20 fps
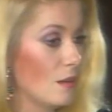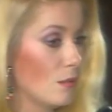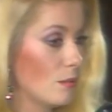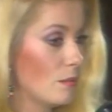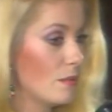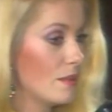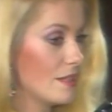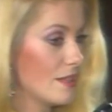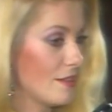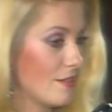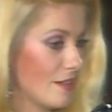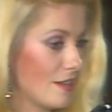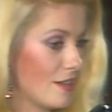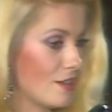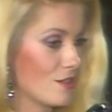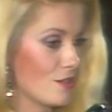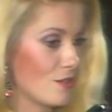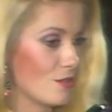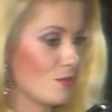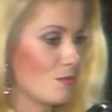Oui, oui, c'est
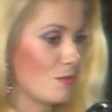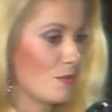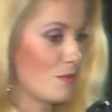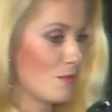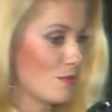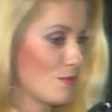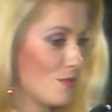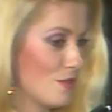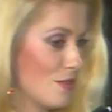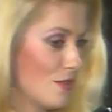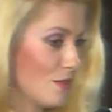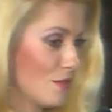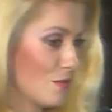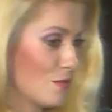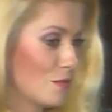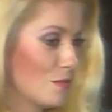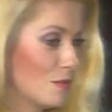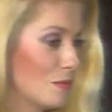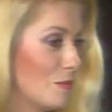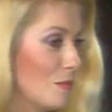vrai, j'en suis consciente,
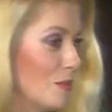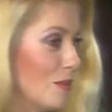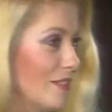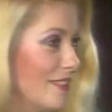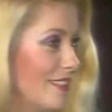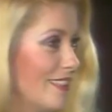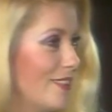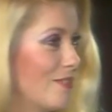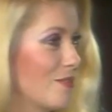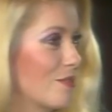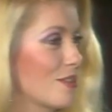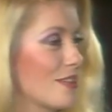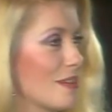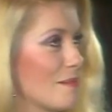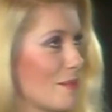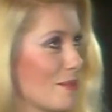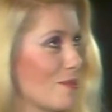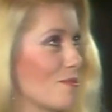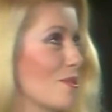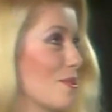tout le monde me le dit, donc j'ai
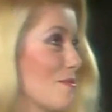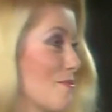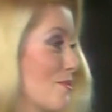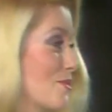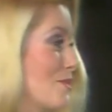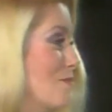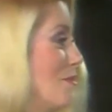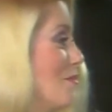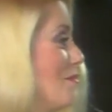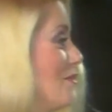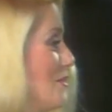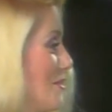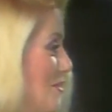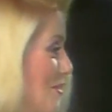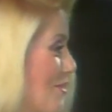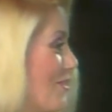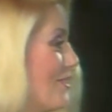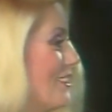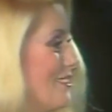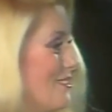l'impression qu'il faut que j'en profite
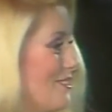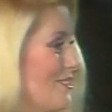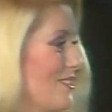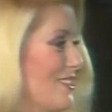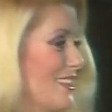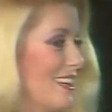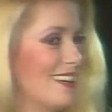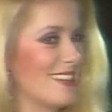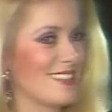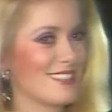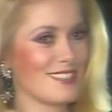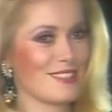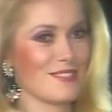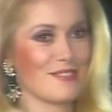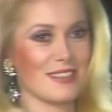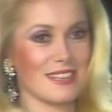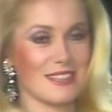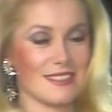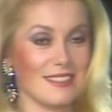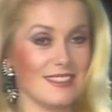encore davantage. Je
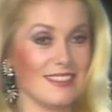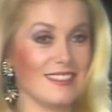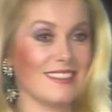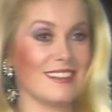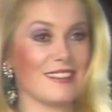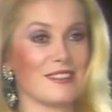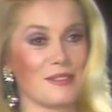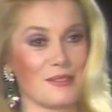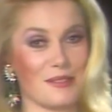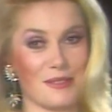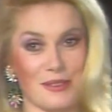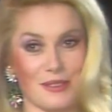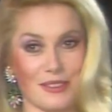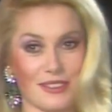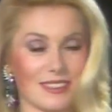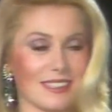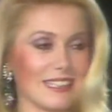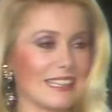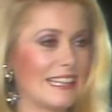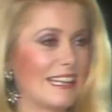vais essayer d'être,
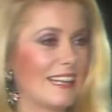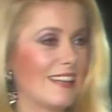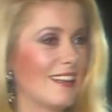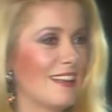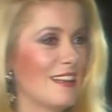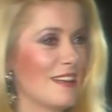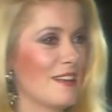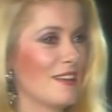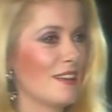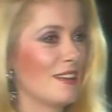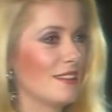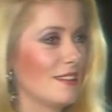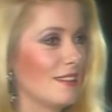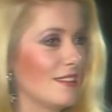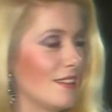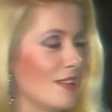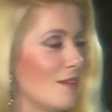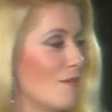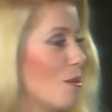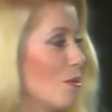euh,
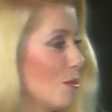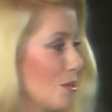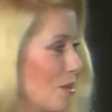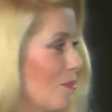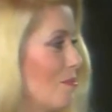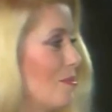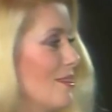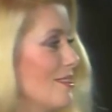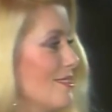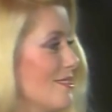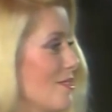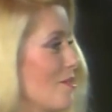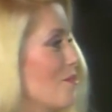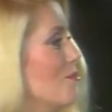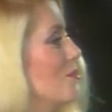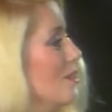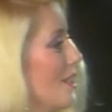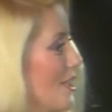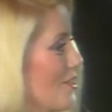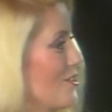d'avoir autant de plaisir
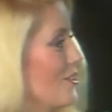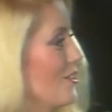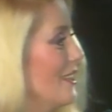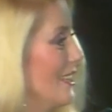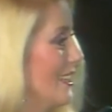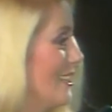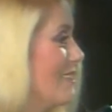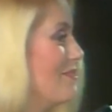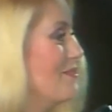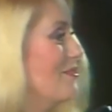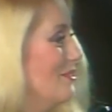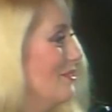qu'on voudrait que j'en ai.